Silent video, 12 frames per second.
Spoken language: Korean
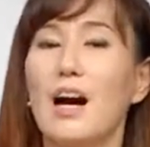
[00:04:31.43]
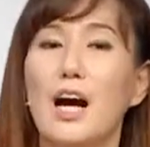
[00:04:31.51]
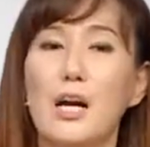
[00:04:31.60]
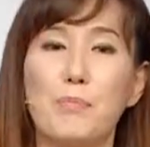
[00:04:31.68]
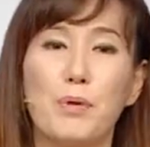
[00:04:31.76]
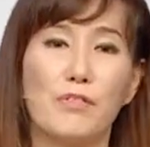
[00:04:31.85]

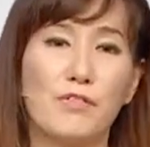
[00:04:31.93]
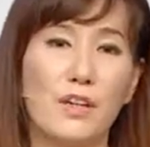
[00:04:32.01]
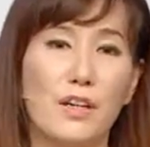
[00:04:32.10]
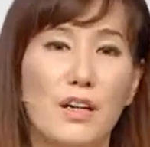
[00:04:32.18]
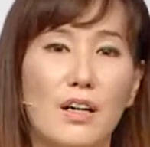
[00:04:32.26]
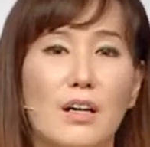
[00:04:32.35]
I
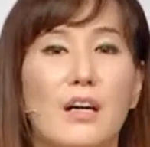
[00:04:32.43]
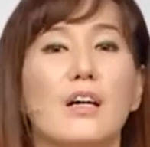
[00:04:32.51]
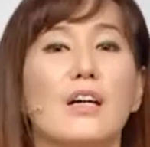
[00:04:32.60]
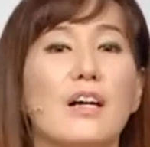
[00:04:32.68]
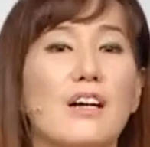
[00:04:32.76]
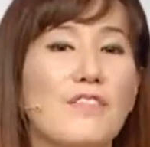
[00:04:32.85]
prefer
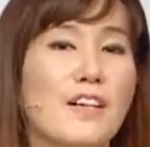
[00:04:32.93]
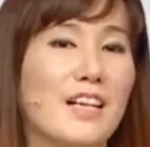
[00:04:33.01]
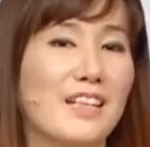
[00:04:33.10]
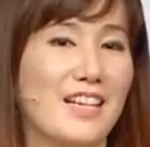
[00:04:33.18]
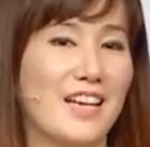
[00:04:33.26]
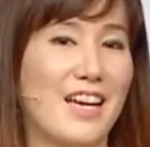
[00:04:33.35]
cafe
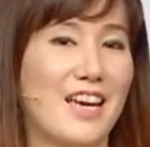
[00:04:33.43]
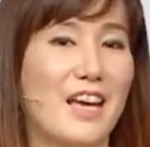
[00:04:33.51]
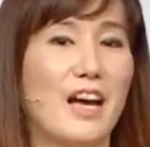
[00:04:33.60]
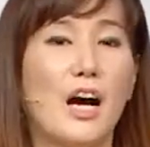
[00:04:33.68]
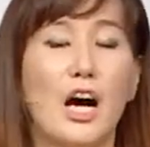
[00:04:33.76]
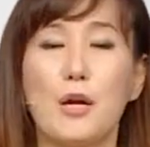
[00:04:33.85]
latte.
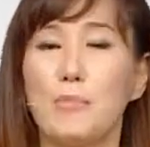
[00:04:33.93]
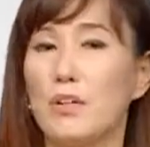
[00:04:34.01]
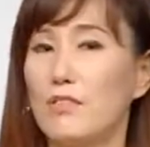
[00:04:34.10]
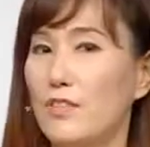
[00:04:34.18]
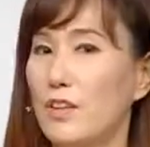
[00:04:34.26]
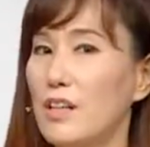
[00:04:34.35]
I
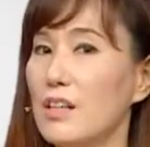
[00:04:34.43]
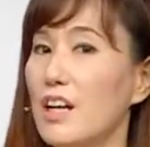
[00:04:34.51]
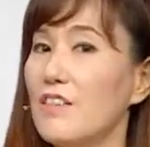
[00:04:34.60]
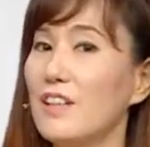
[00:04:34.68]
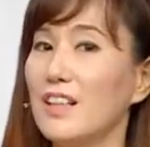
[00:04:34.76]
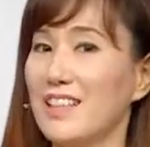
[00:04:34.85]
prefer
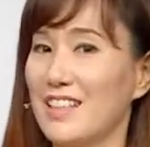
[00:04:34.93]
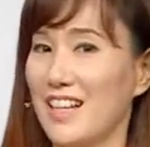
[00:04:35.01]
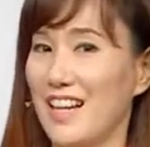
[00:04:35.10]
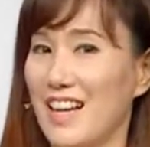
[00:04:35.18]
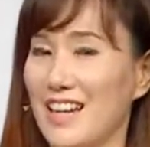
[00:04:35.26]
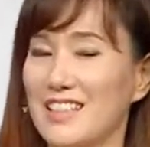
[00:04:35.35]
cafe
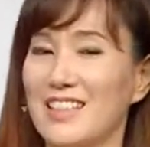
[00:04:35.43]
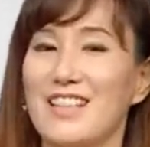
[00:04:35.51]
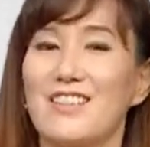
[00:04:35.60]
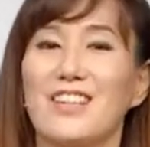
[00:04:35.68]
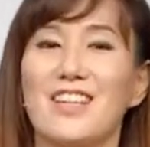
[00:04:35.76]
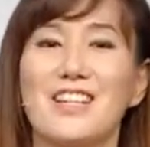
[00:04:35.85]
latte. 자,
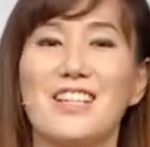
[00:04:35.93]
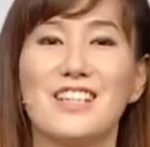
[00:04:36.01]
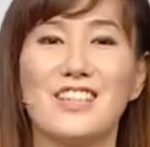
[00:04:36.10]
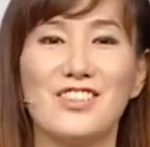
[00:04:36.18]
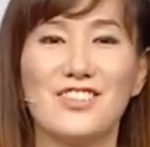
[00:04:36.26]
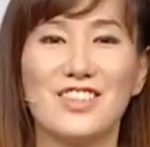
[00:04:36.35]
이렇게
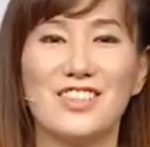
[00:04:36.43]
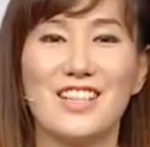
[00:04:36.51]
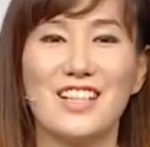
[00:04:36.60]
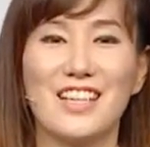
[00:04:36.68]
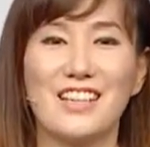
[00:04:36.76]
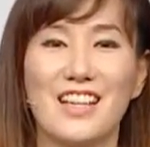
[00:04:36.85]
얘기하실 수
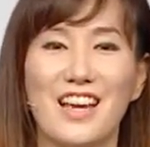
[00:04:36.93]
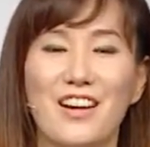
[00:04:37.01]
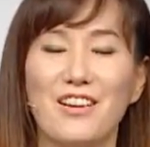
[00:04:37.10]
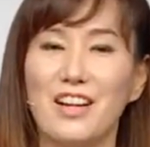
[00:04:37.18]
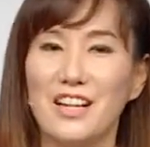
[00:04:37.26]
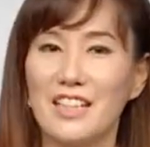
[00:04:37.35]

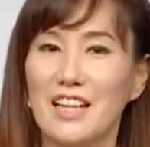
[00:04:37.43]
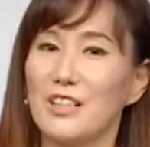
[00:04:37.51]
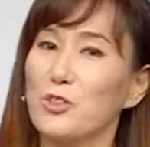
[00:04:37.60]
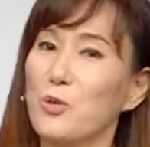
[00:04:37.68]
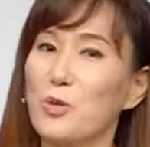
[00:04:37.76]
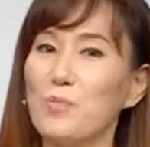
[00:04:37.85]
있어야겠네요. 자,
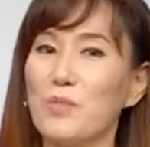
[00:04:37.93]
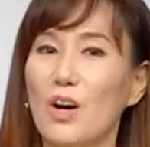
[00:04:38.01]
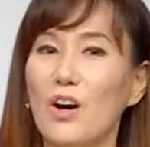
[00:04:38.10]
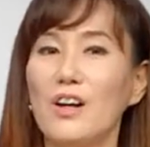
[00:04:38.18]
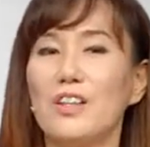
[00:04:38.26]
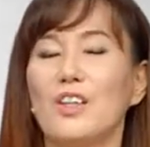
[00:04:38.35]
조금
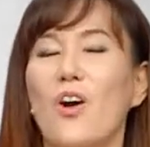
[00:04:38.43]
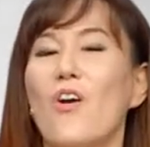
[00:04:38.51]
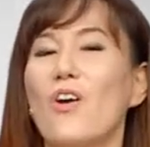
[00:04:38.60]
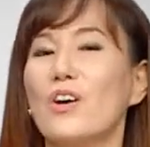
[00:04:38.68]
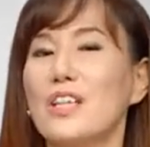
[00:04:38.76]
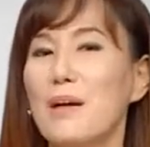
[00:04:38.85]
더
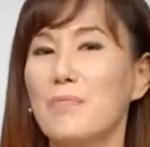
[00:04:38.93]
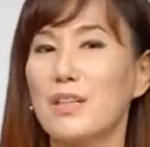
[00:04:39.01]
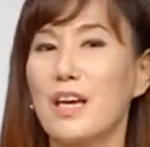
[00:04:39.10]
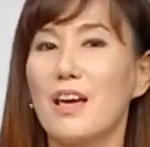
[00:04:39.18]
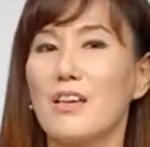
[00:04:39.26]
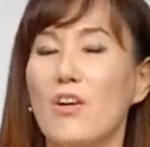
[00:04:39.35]

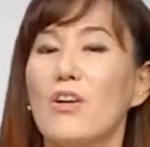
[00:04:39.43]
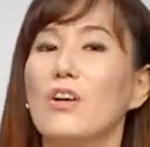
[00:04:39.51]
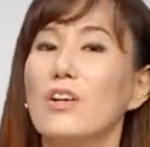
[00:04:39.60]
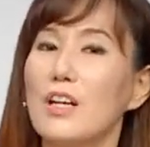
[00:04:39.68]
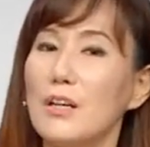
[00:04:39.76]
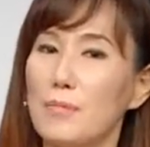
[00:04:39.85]
영어답게
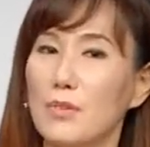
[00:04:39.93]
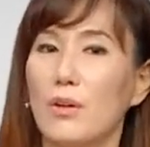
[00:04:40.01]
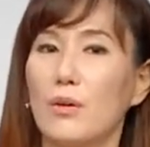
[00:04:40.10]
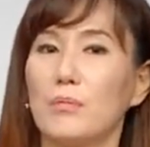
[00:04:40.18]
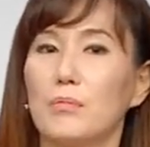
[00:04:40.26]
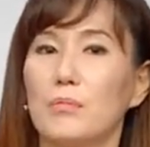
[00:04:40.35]
영어의
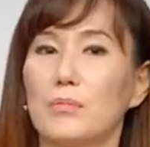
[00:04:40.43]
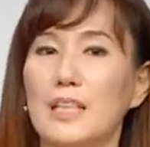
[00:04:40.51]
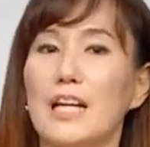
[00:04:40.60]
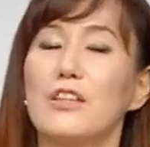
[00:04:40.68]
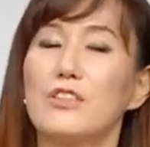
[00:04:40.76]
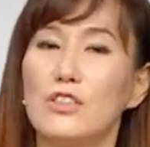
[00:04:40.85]
어,
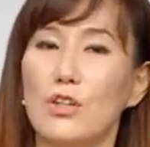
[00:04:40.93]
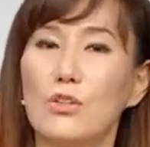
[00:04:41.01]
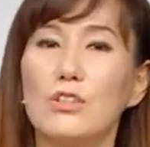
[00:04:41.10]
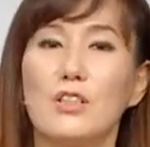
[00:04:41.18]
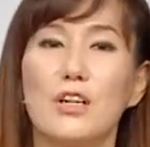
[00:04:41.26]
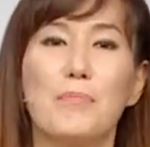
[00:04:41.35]

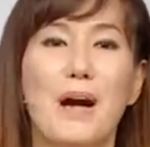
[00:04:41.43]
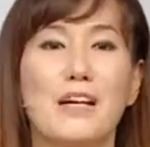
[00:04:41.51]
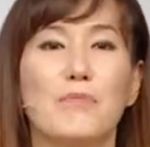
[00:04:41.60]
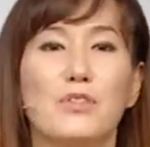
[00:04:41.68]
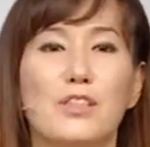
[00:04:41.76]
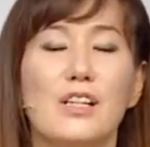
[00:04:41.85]
자연스러운 그런
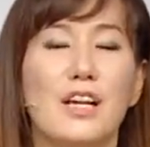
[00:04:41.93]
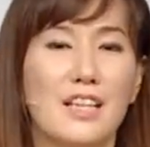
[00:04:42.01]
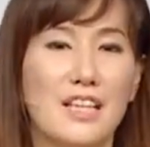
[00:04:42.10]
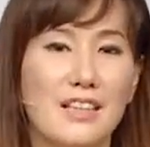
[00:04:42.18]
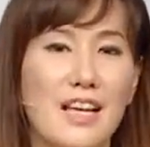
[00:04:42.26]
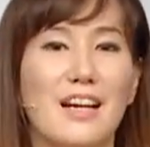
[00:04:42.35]
발음들
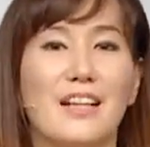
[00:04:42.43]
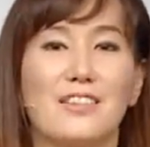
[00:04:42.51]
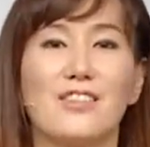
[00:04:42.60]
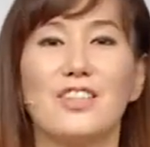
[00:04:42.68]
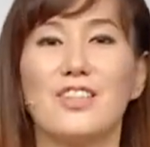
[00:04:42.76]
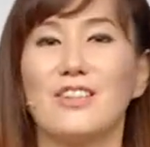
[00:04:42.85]

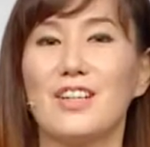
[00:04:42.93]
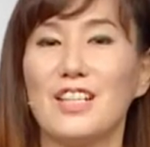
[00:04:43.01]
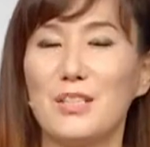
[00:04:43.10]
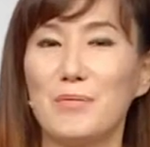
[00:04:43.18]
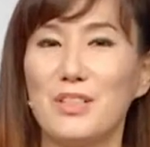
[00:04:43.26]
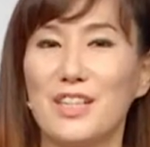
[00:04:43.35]
있다라는 거
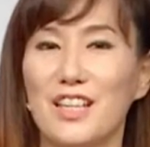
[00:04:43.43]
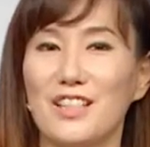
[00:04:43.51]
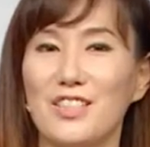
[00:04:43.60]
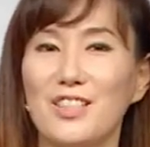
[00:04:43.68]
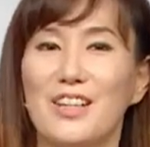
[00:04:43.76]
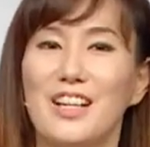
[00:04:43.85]
기억하시면
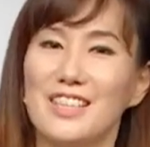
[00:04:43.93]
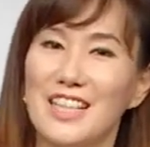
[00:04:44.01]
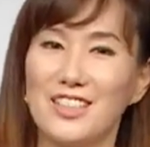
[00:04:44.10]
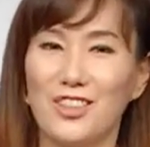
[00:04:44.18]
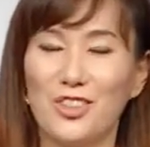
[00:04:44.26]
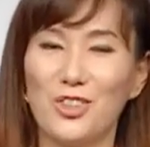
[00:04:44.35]
되겠죠?
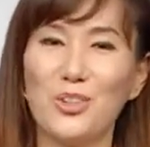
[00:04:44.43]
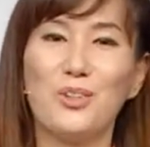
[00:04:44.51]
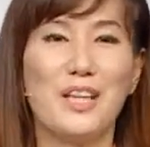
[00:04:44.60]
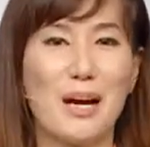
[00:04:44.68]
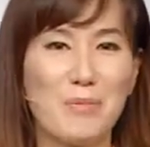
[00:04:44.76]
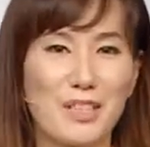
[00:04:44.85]
자, 저는
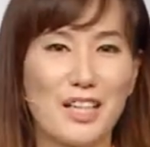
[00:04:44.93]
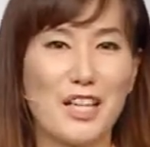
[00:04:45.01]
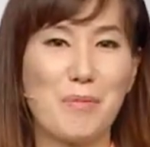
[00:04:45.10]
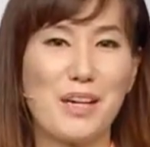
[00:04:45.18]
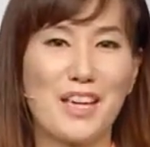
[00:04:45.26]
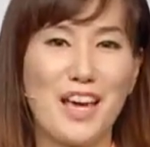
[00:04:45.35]
또 다음
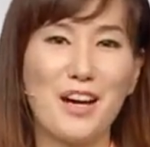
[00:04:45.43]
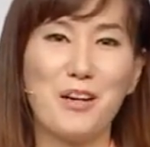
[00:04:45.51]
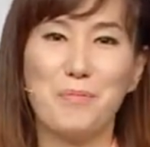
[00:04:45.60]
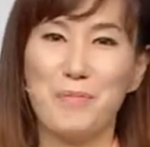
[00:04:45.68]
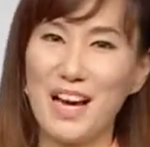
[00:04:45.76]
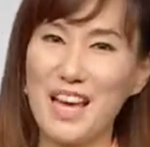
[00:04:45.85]
시간에 뵐게요.
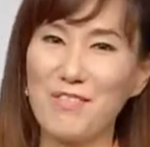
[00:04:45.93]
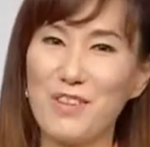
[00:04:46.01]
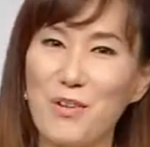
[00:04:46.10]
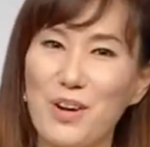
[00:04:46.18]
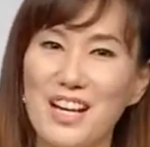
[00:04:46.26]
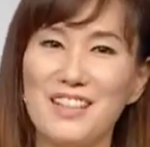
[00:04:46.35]
Bye
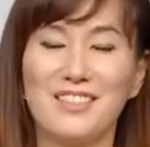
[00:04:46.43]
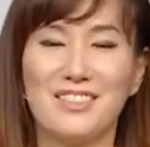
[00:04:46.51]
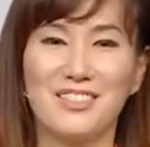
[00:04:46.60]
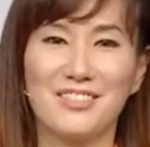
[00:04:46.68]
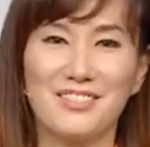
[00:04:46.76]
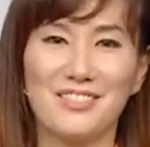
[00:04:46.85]
everyone.